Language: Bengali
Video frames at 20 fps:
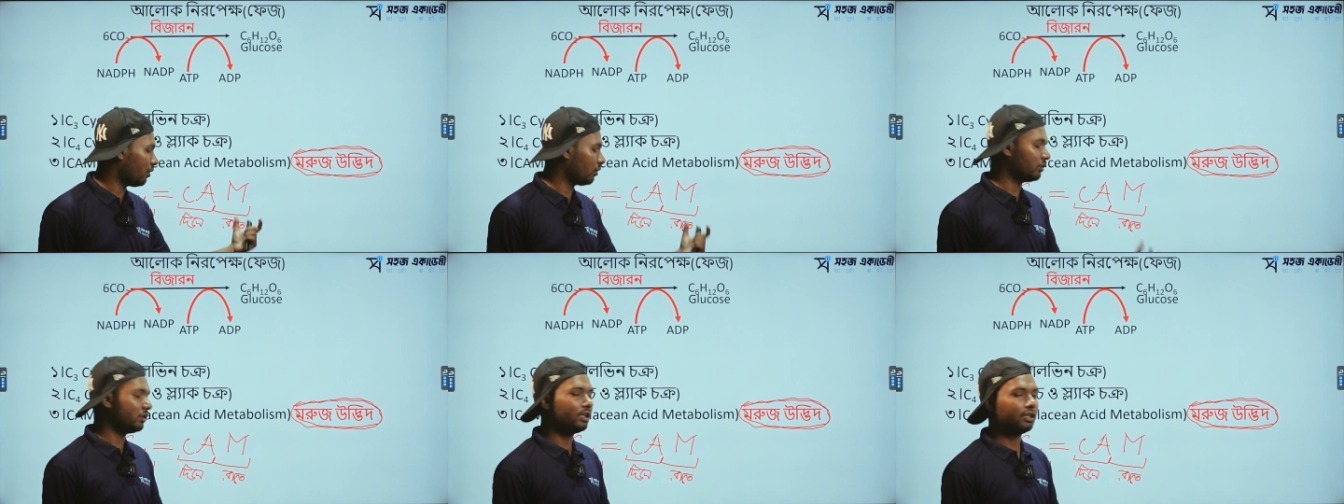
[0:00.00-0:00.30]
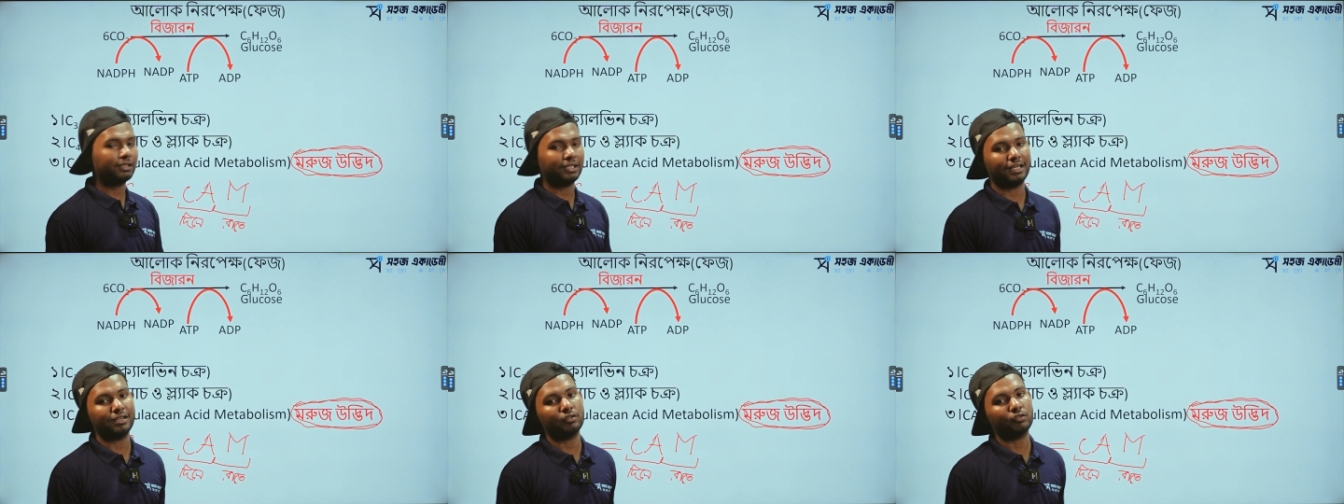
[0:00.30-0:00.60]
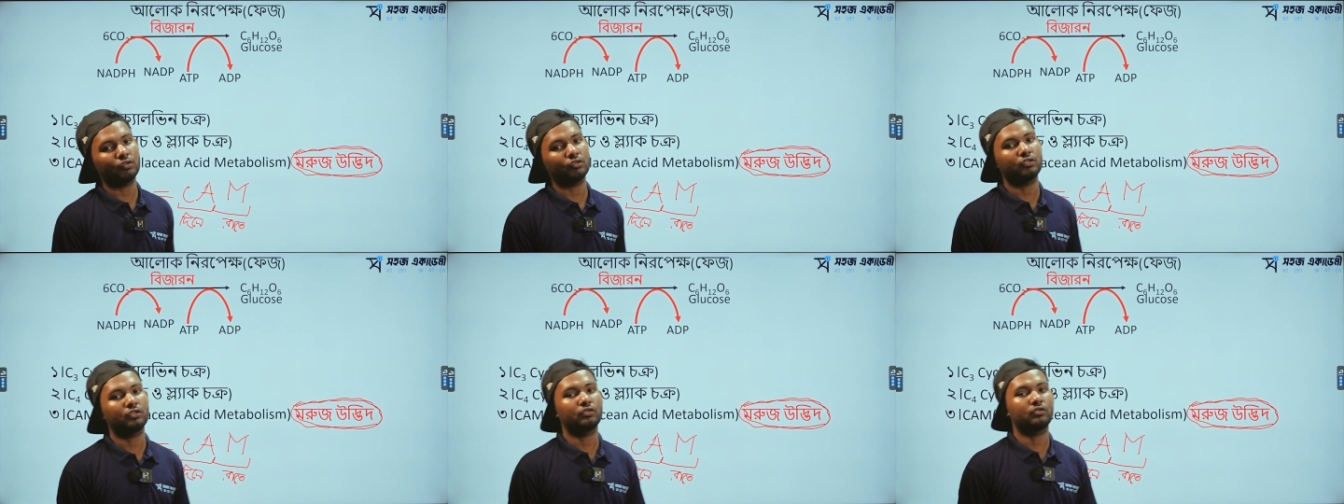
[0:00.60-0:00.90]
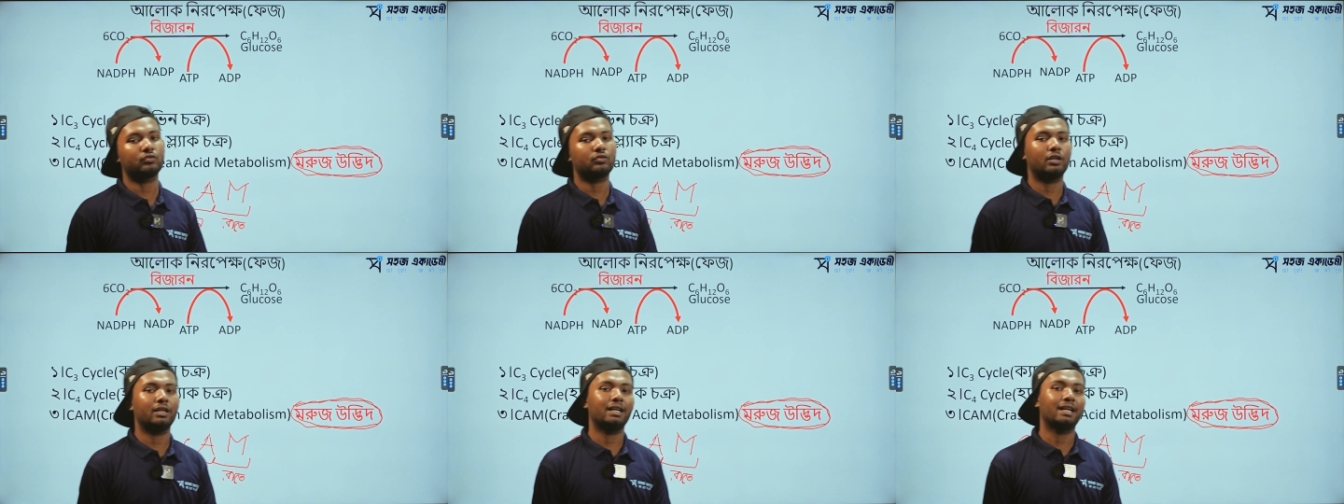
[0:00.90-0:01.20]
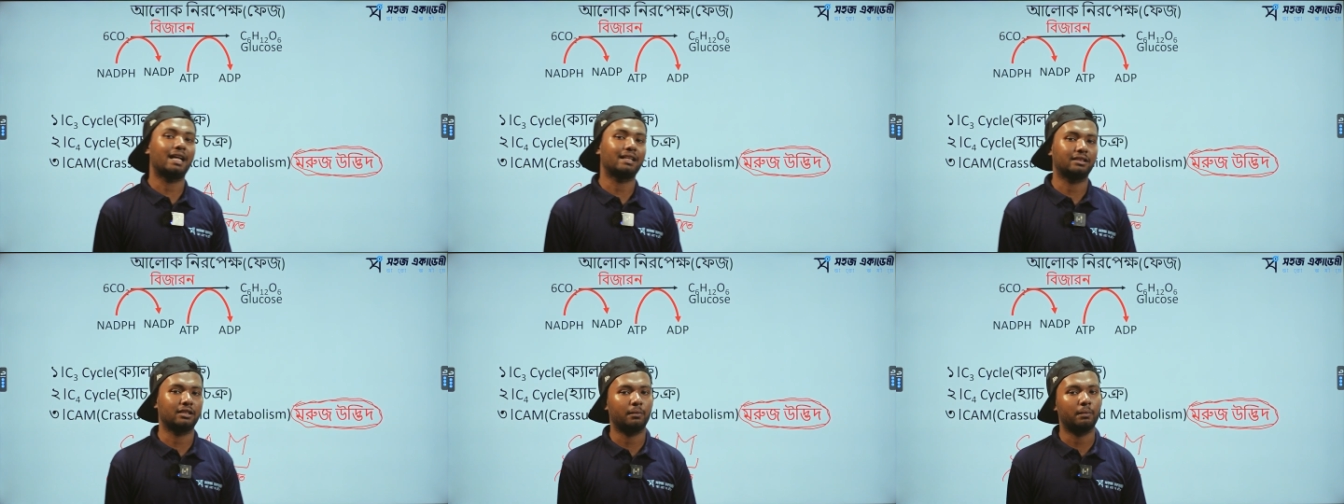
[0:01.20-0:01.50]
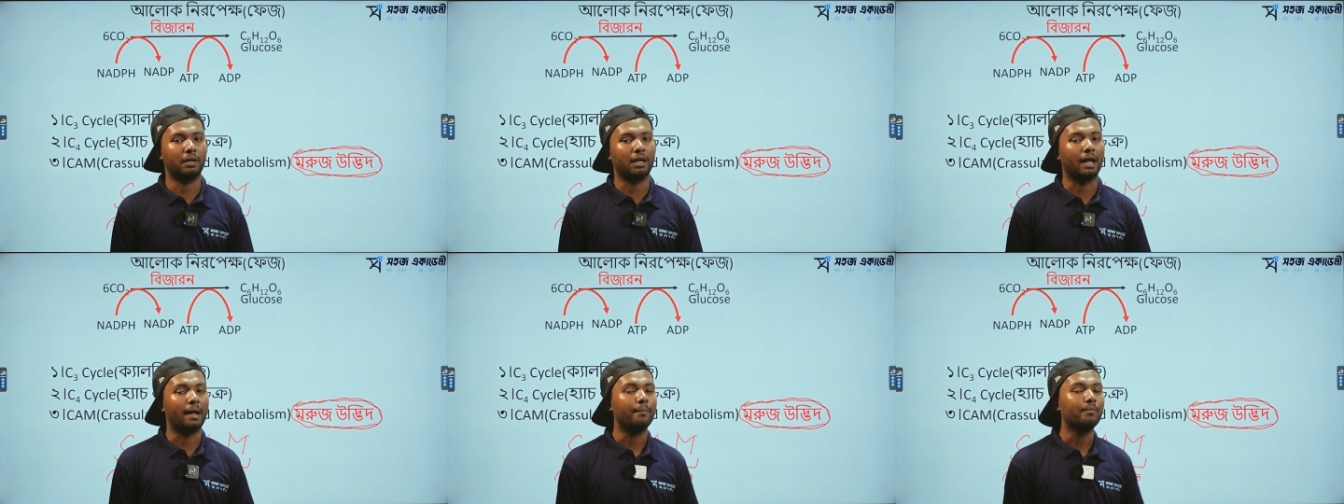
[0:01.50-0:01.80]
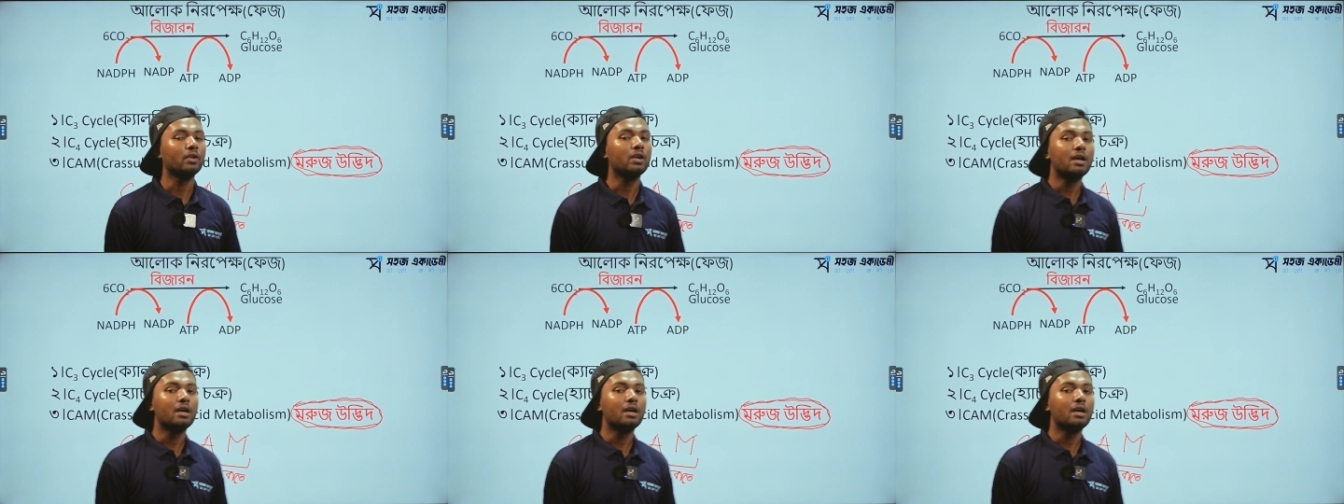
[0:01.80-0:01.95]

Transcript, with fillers: অর্ধেক সালোক সংশ্লেষণ করে রাতের বেলা